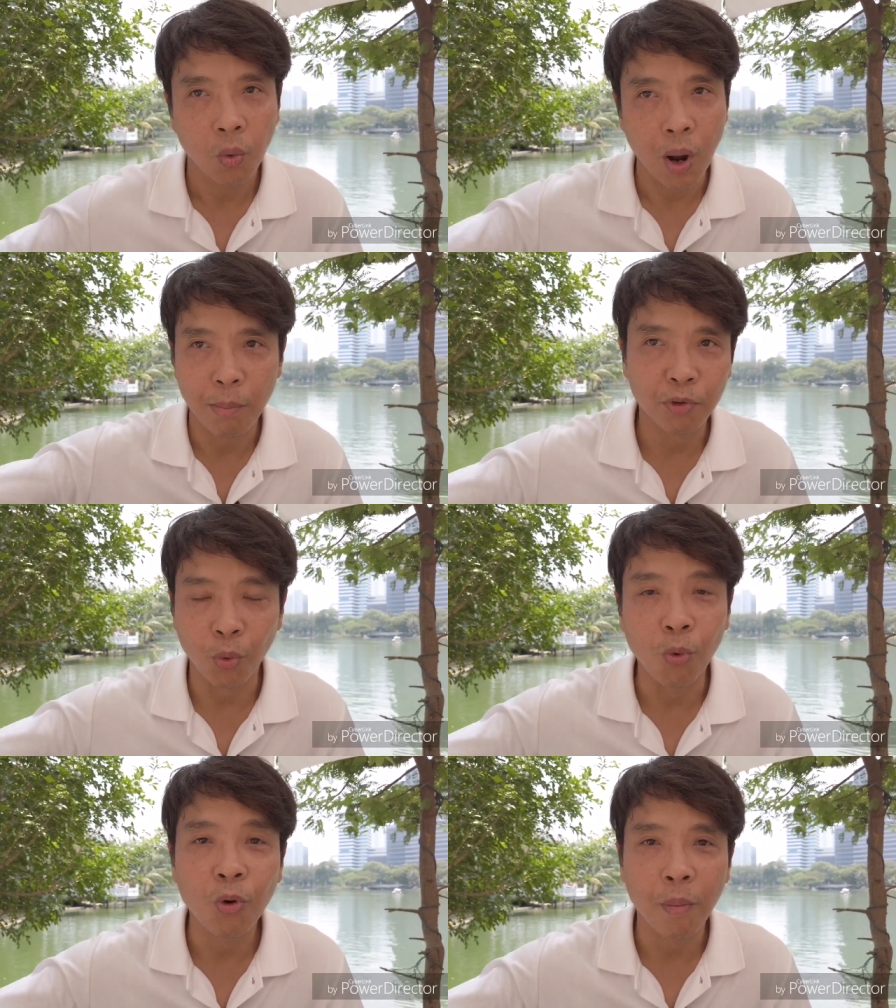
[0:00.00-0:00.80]
ความ
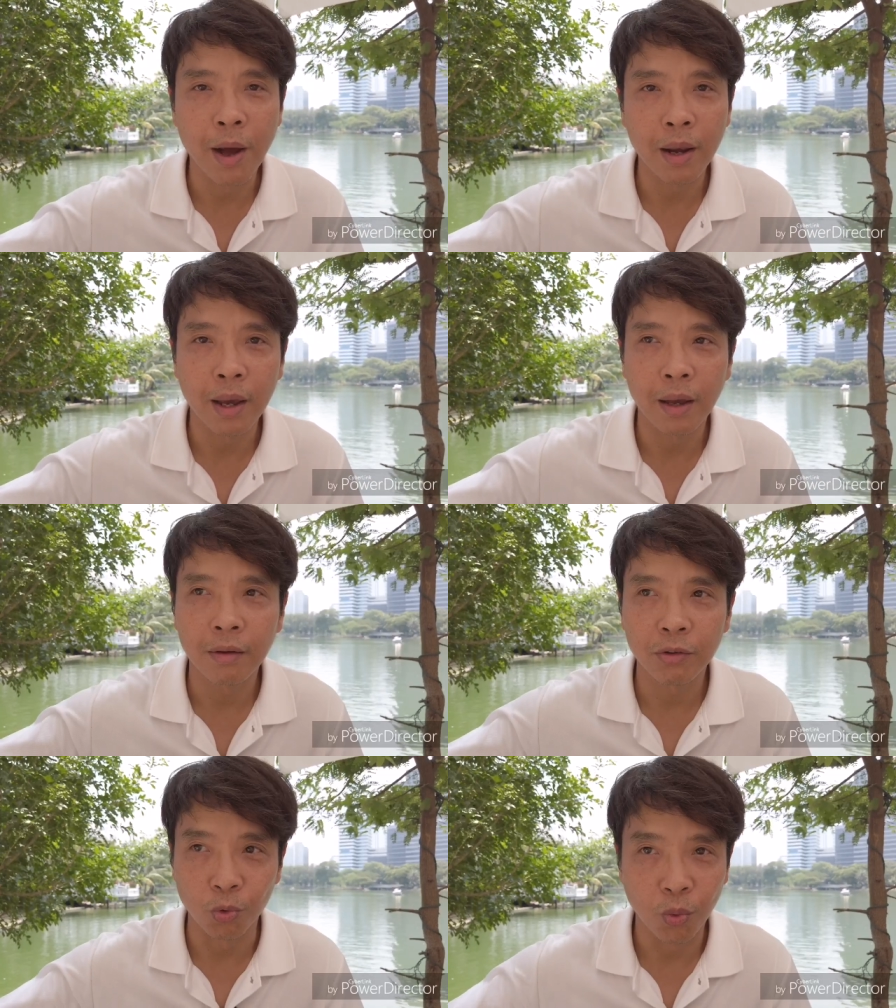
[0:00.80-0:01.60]
สูงของมันเนี่ย
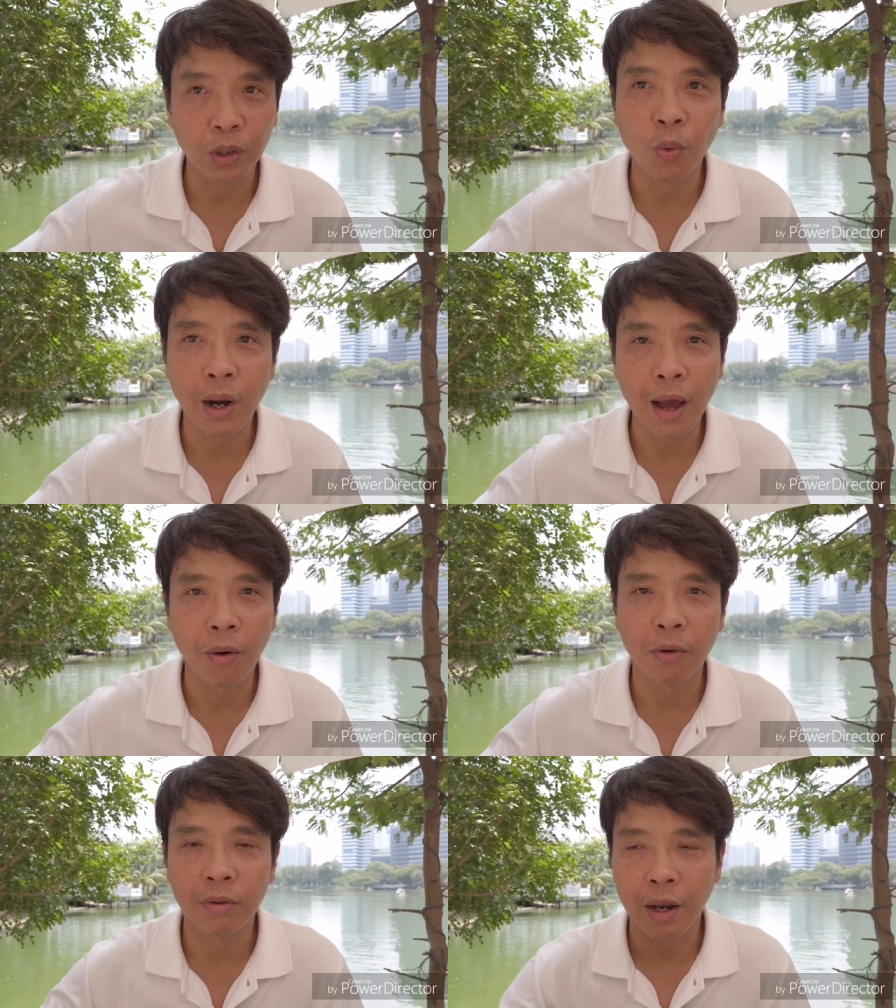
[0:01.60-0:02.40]
สูงกว่าตัว
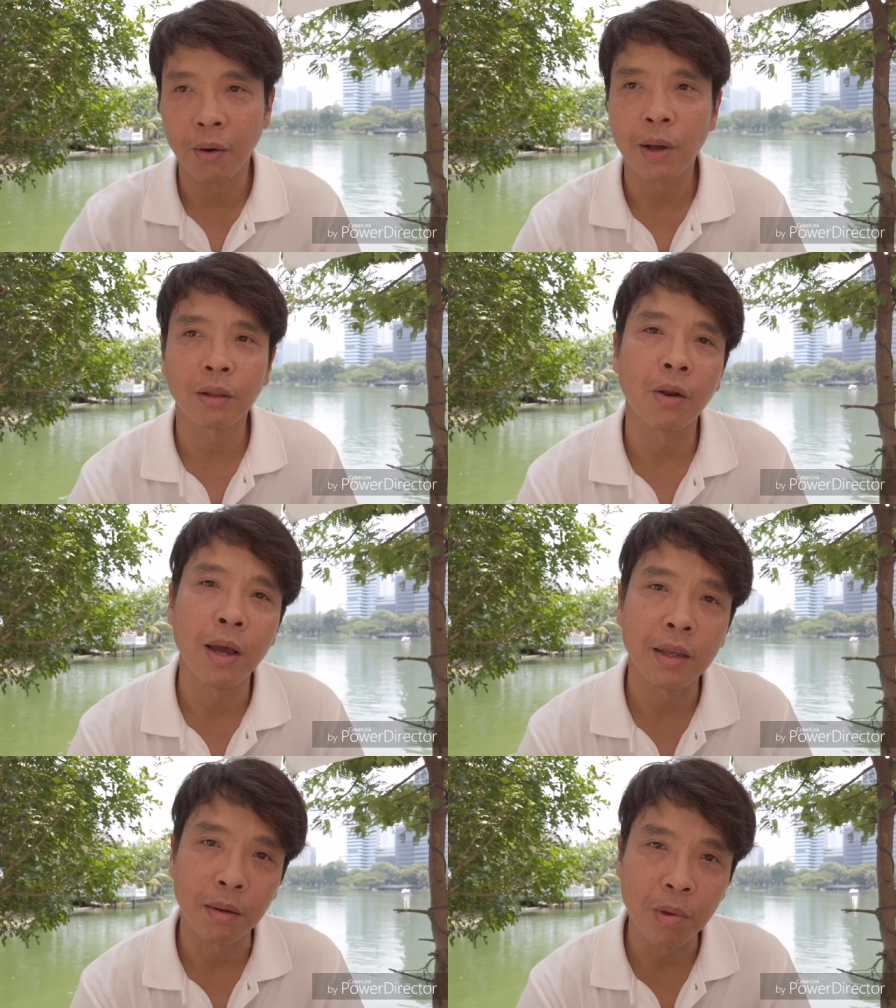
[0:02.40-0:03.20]
เรา แสดงว่าตอน
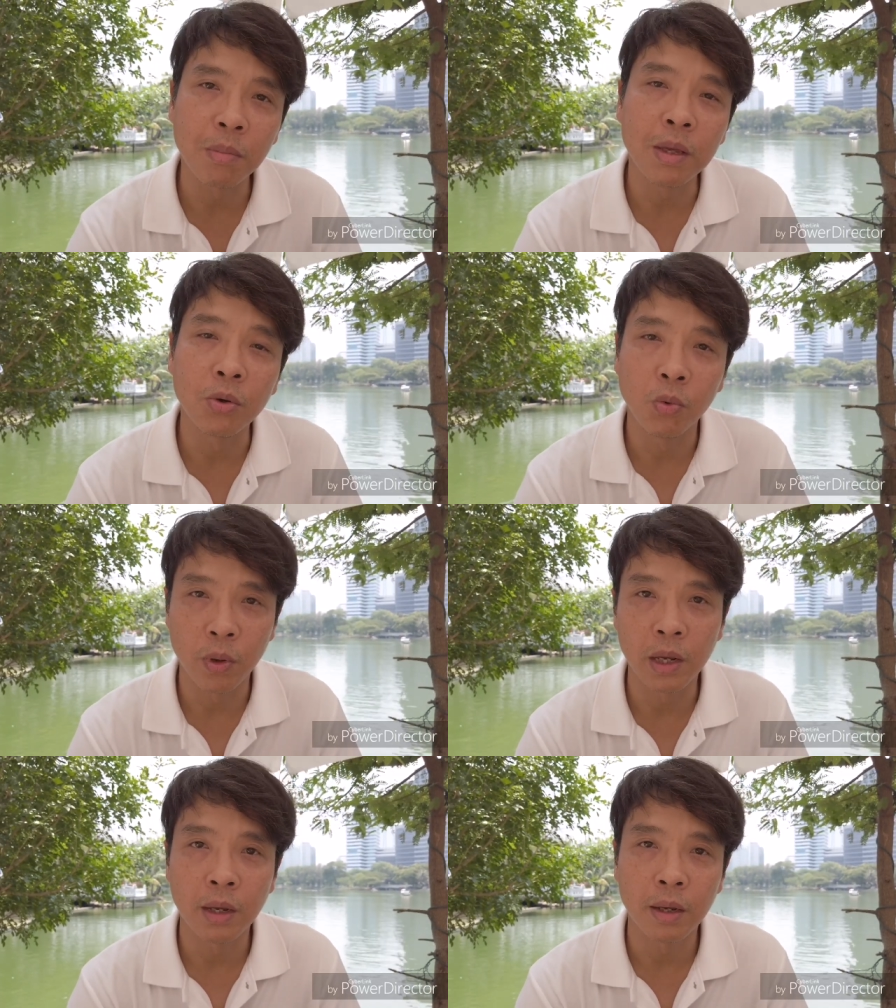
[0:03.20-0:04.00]
นั้นยังไม่มี
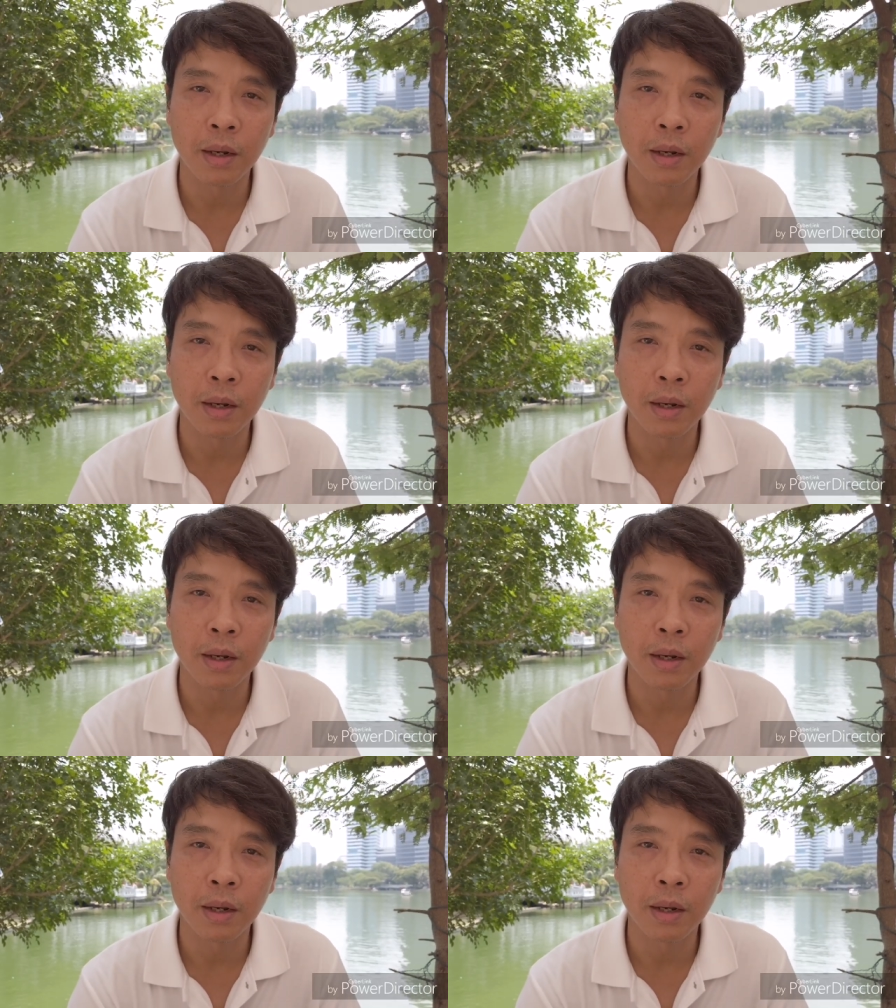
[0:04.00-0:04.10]
UV